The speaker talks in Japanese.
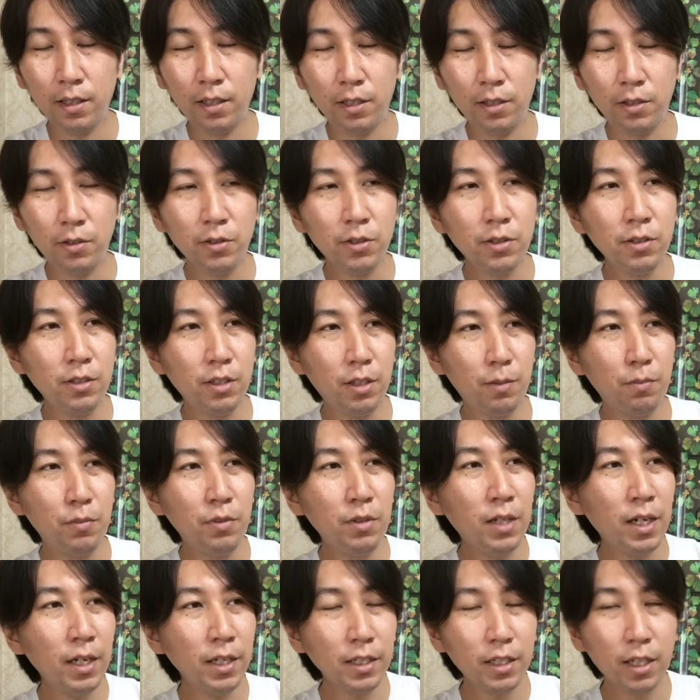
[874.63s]
要するに
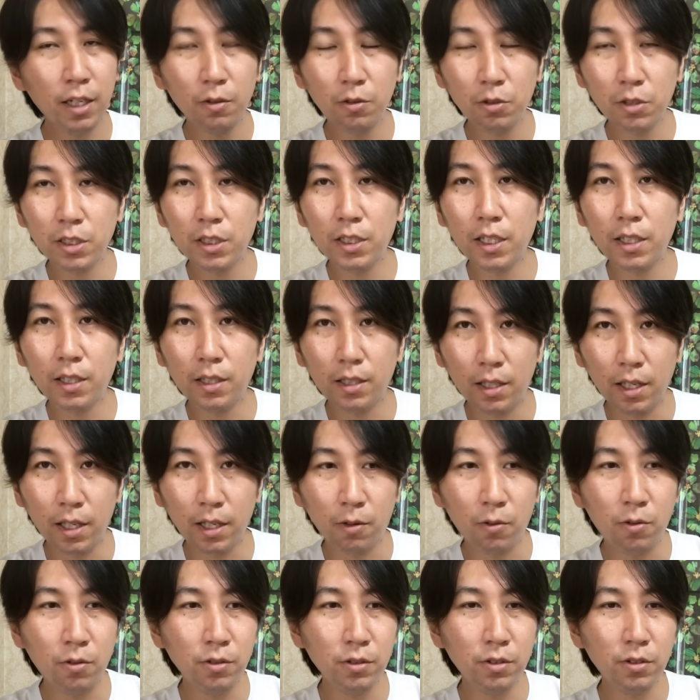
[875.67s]
無害化をしてって
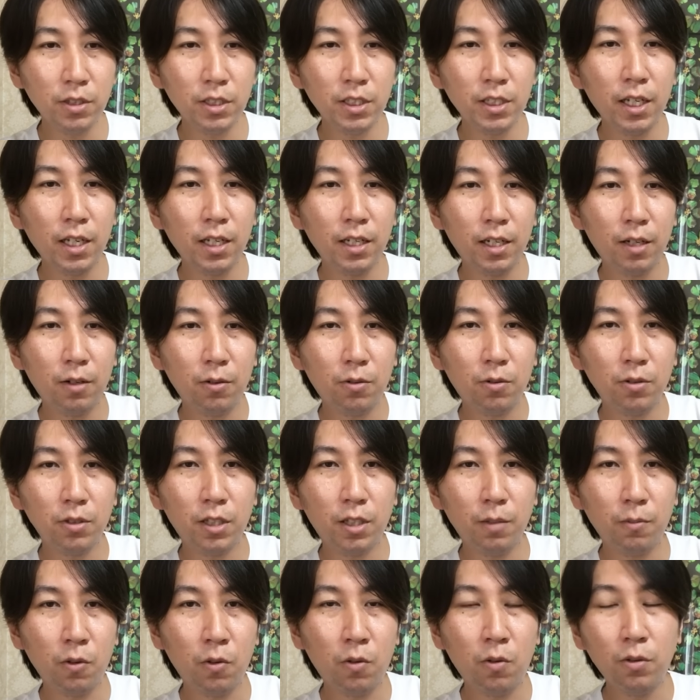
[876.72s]
こういう事件が起こっ
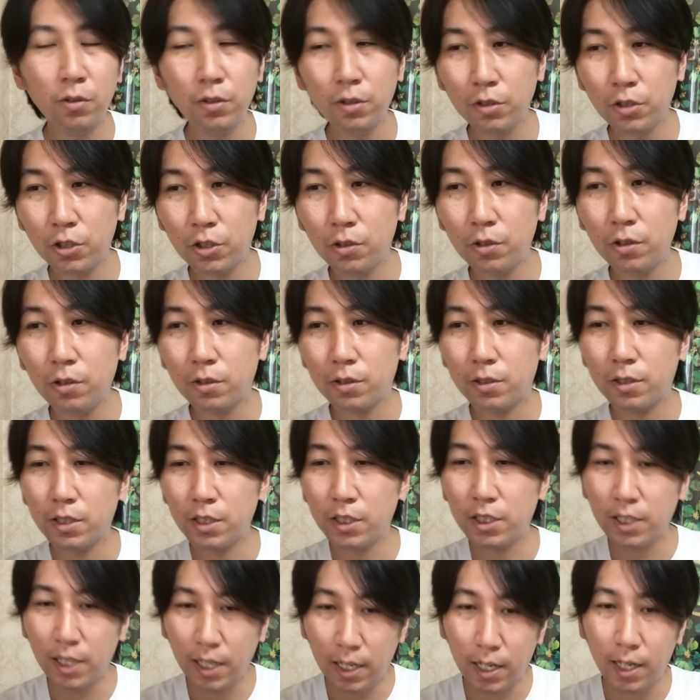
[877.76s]
てもこういう処理を
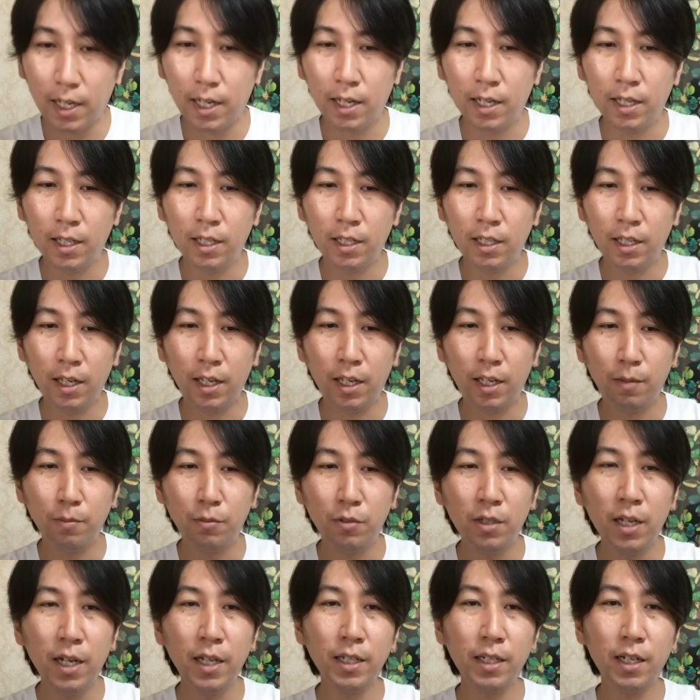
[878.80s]
したら、えー、
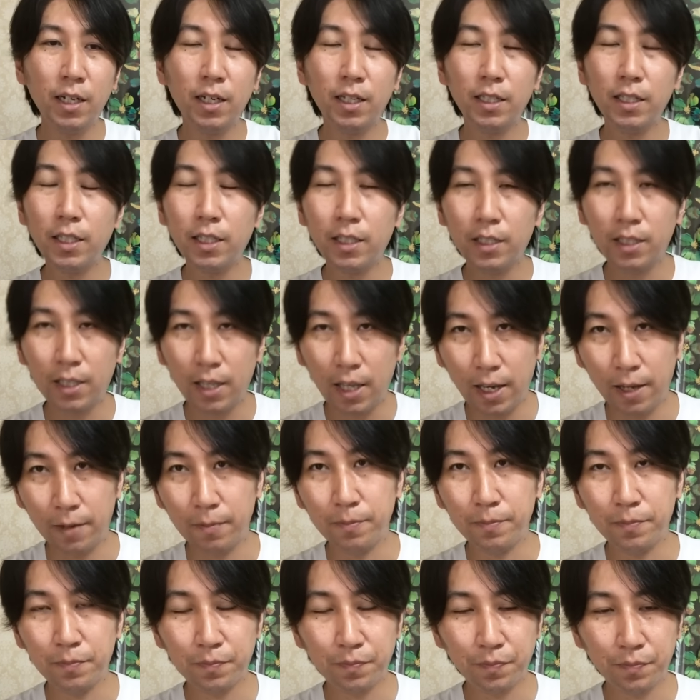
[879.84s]
無害化ができて
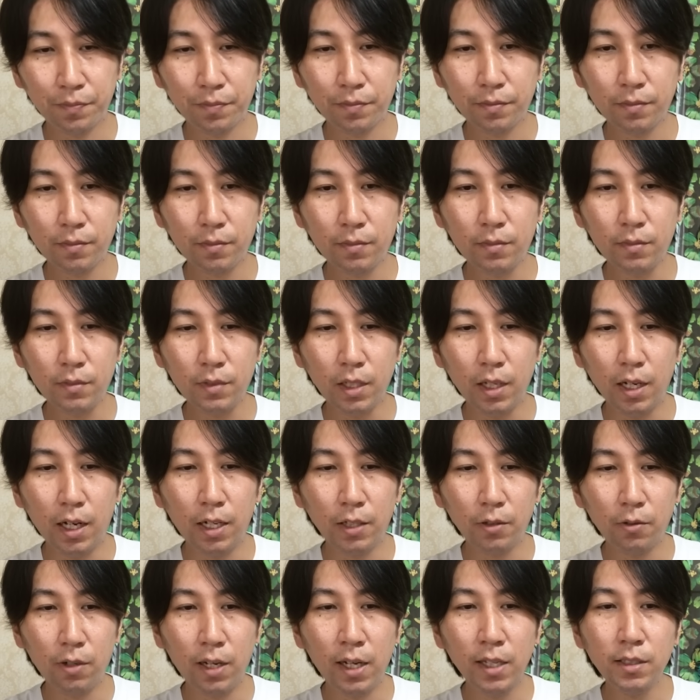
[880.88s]
あ
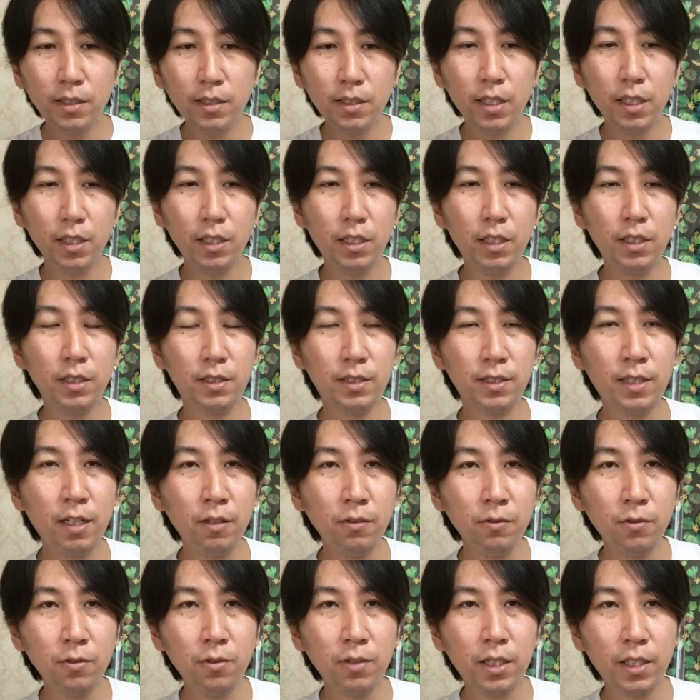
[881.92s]
の安全に使
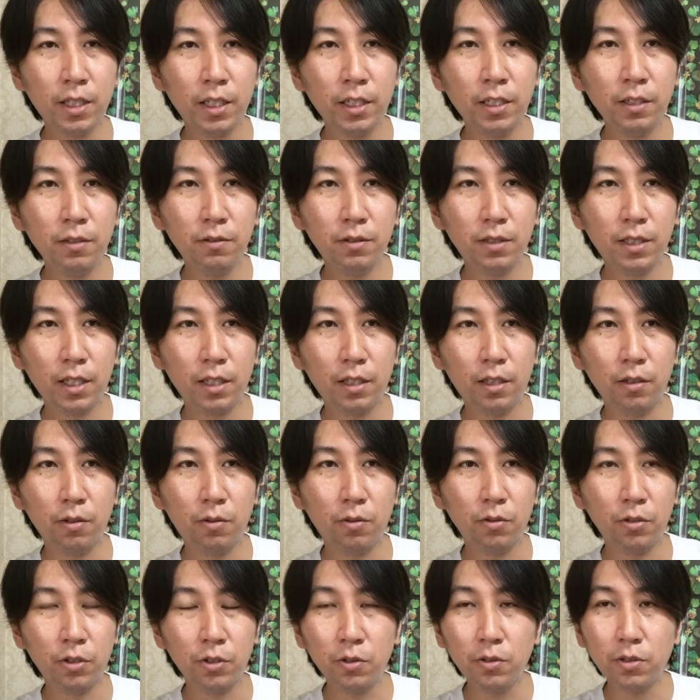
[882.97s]
うことができるんだっていうこ
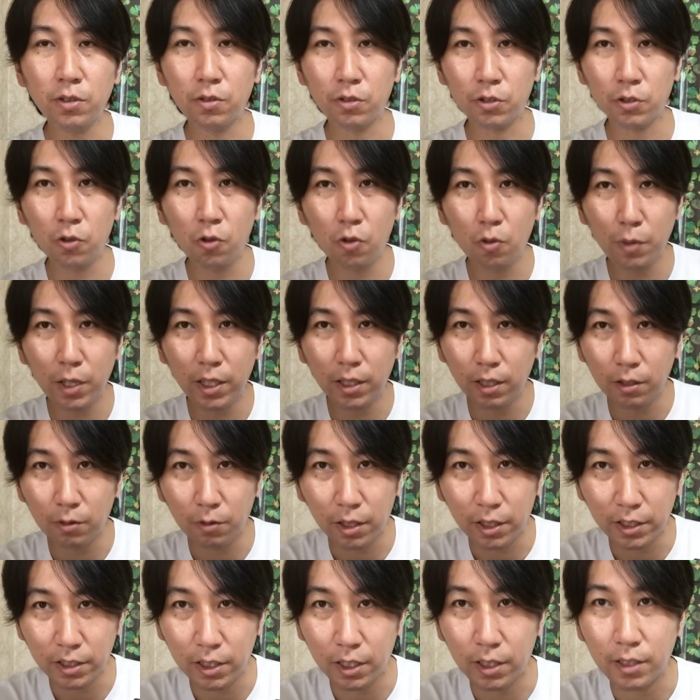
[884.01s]
の一つの証明になるわ
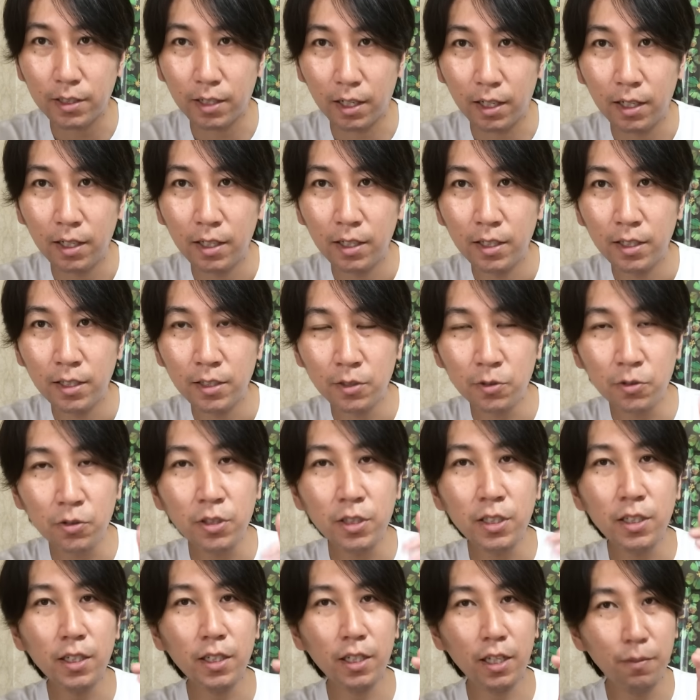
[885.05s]
けじゃないですかそし
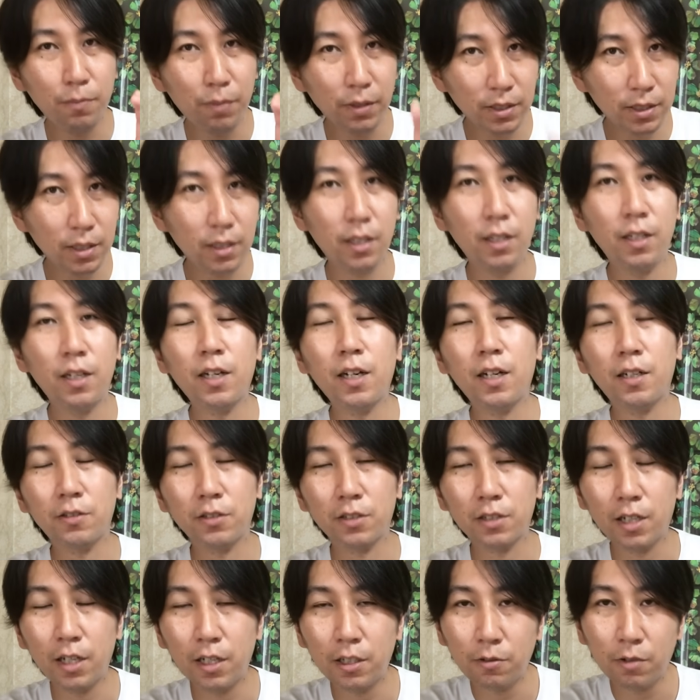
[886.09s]
たら原発だって長く
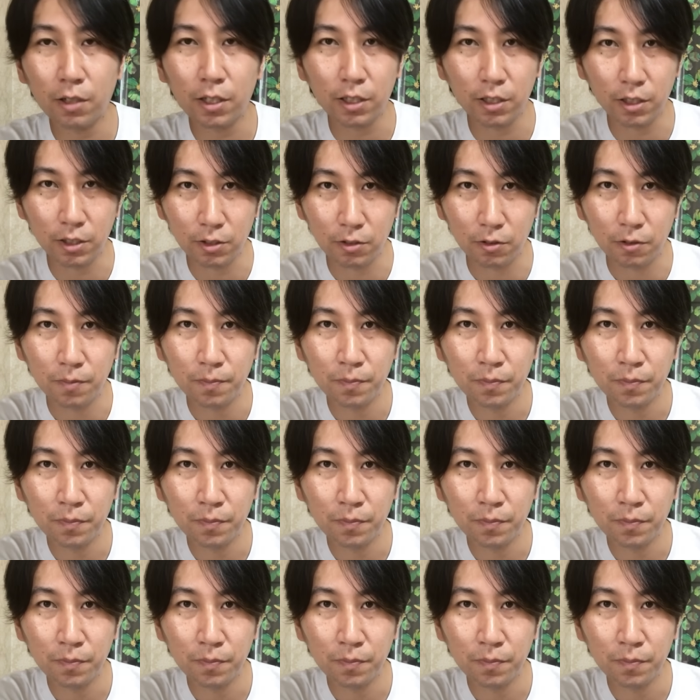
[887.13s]
使えるわけですよ